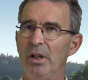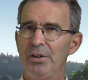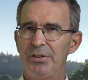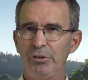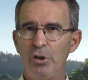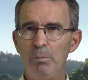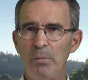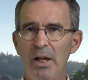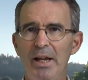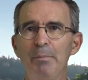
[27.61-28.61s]
Cet
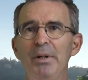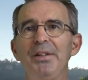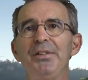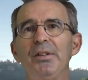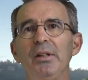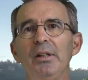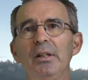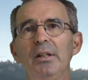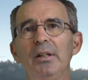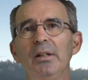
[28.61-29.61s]
homme est blessé.
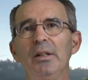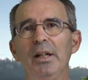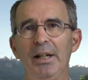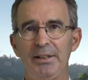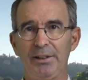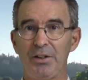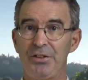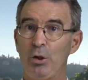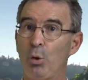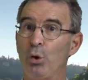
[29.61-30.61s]
Et c'est
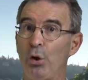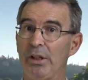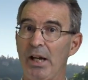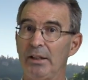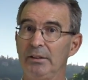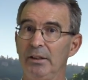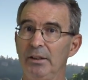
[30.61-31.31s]
ainsi qu'on le regarde.